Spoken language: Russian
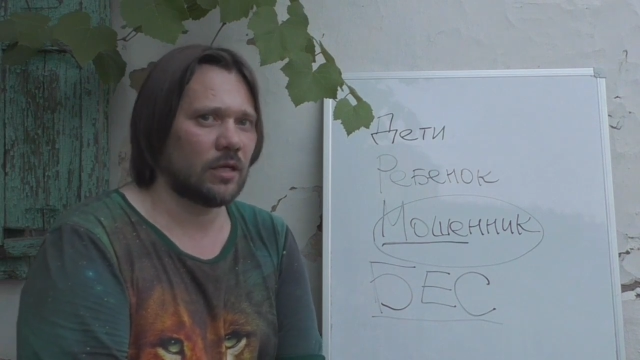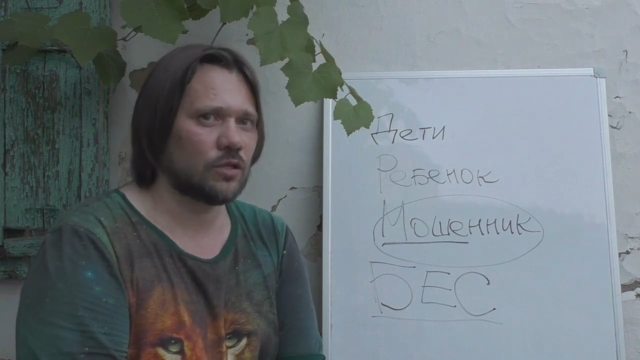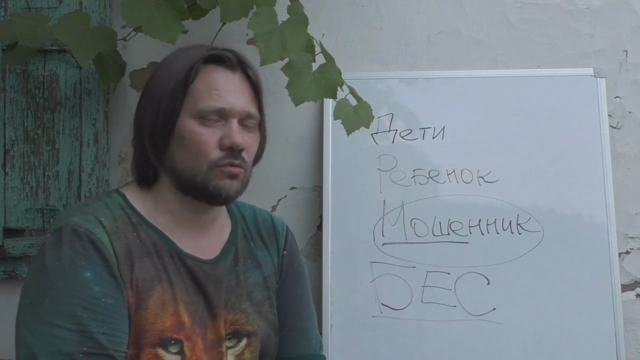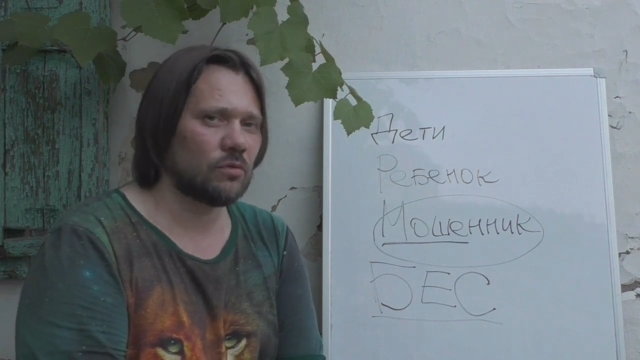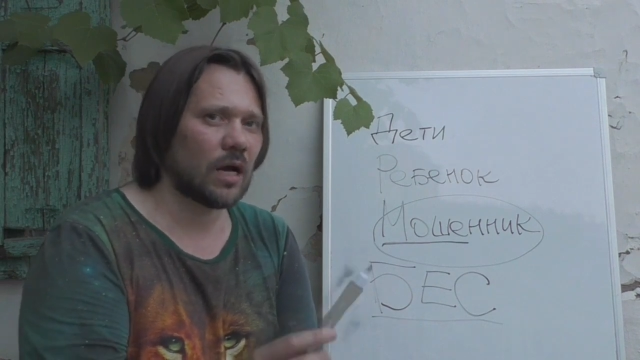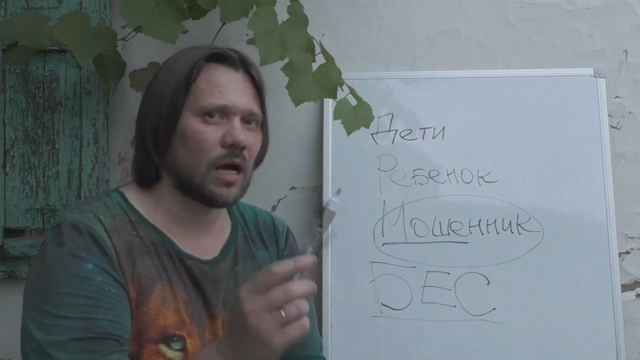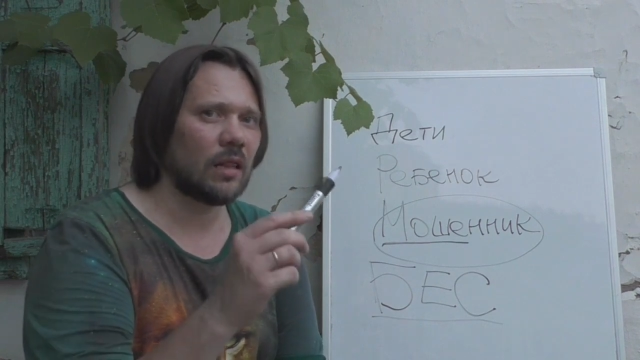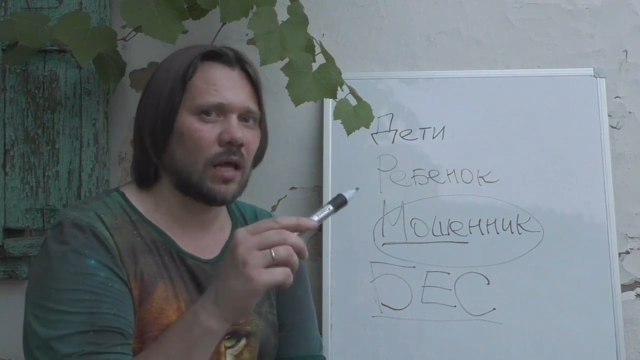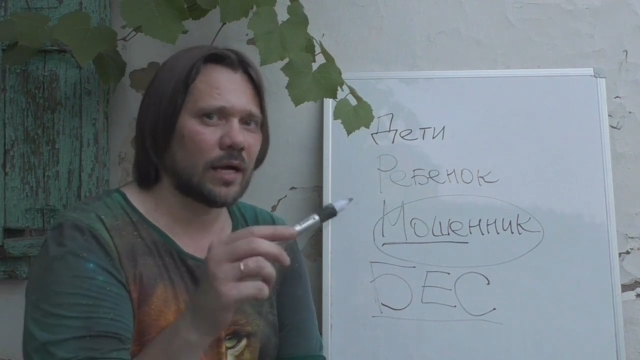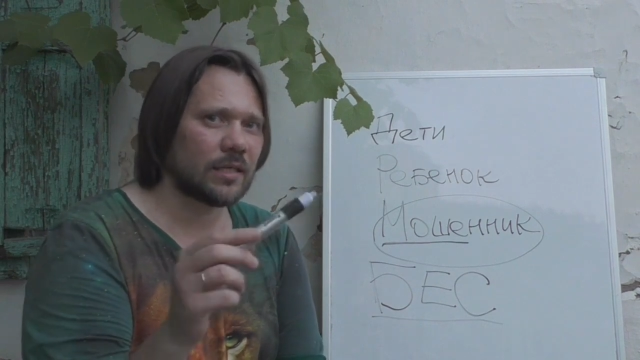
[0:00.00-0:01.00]
Отсюда
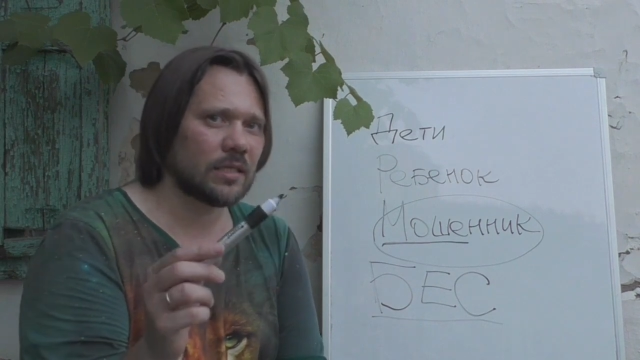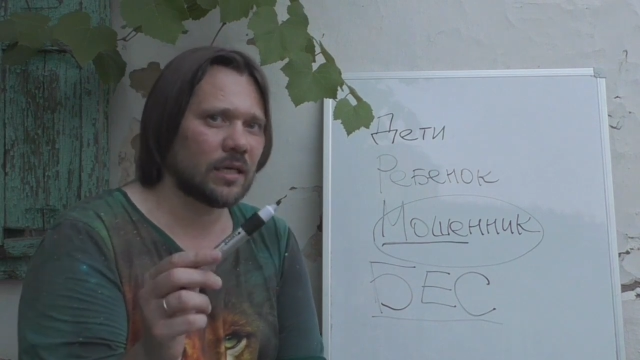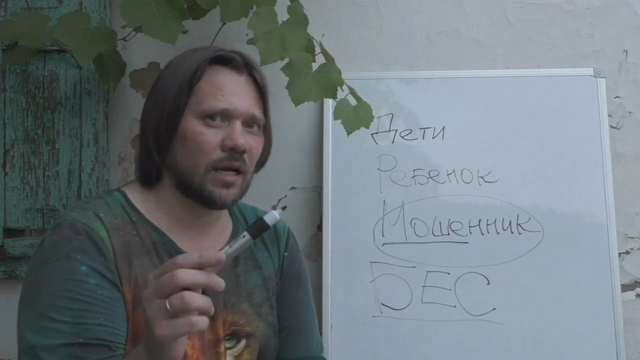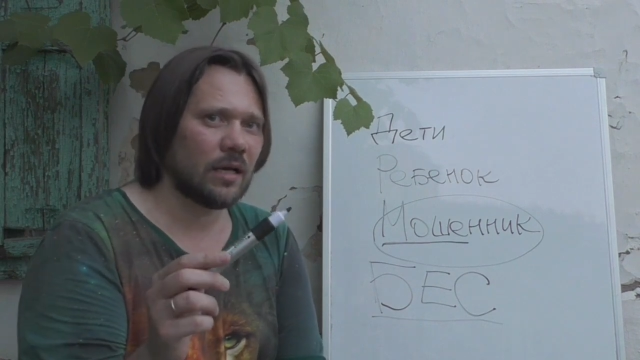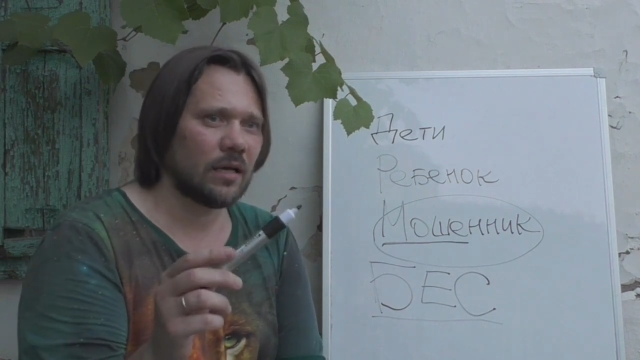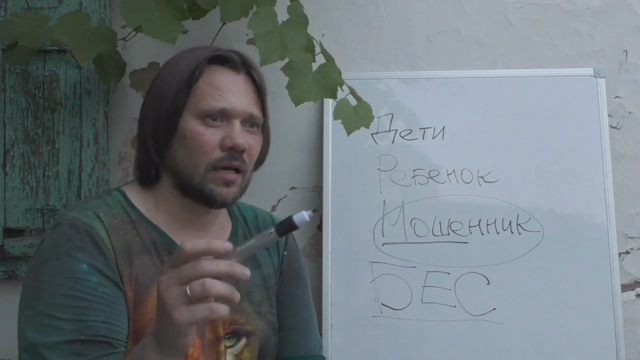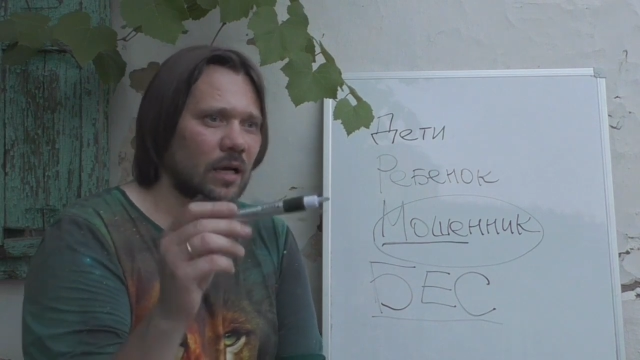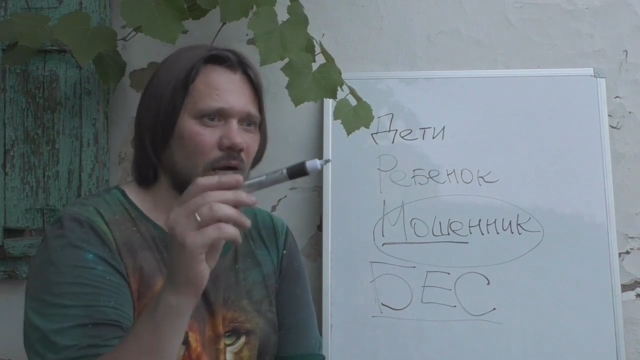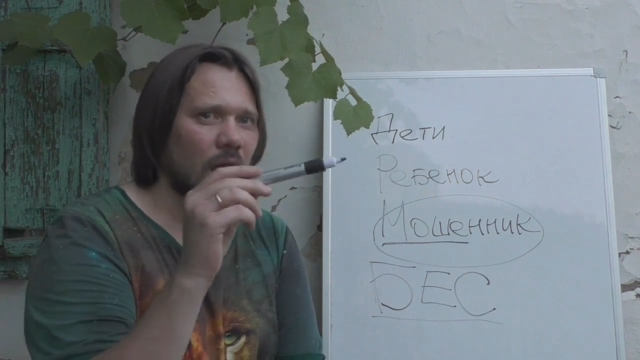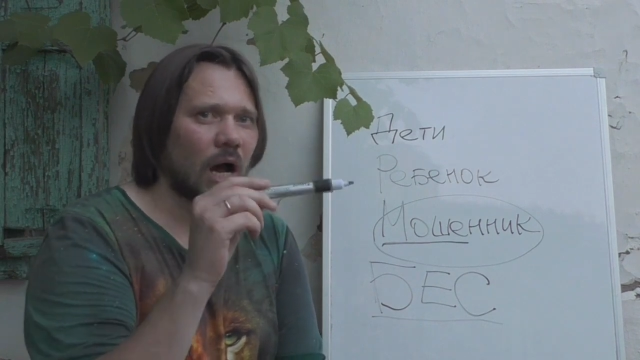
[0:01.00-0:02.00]
галактика,
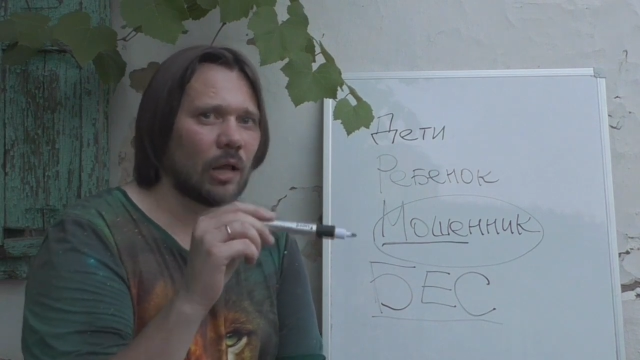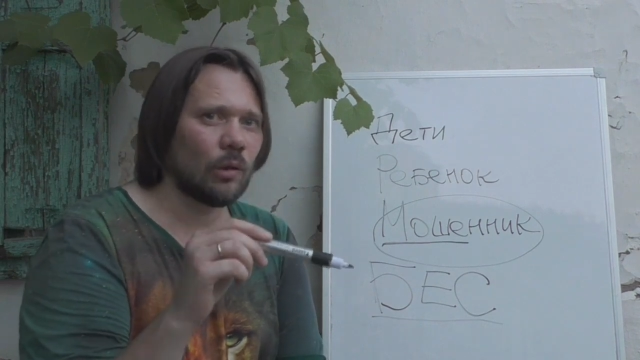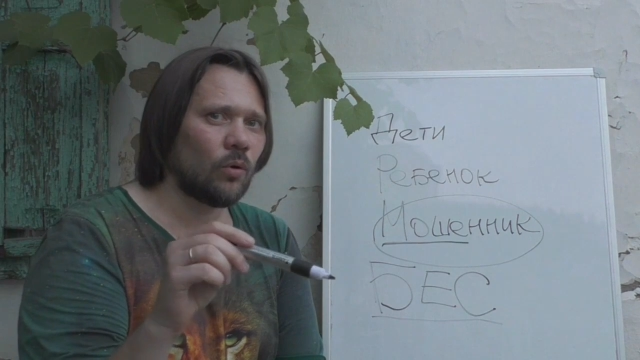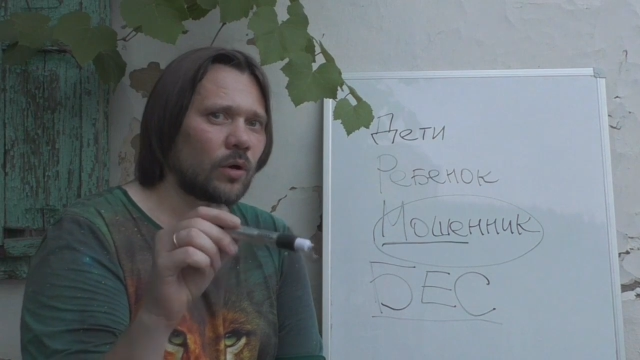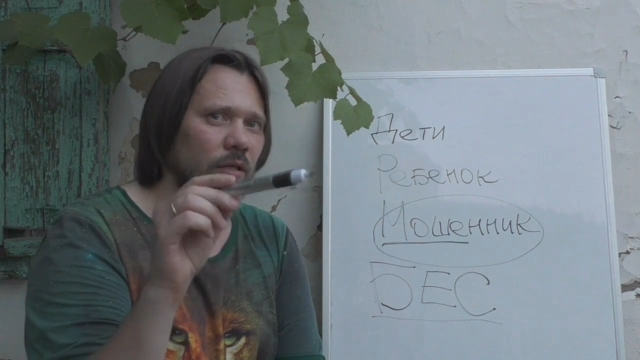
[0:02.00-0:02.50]
гало –